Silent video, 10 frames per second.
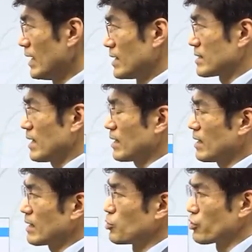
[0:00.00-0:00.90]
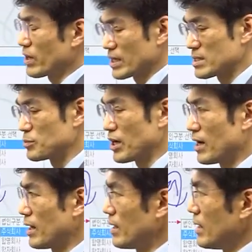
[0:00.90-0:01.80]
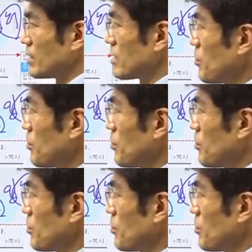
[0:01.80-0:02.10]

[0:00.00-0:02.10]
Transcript: 자, 하나하나 보도록 하겠습니다. 첫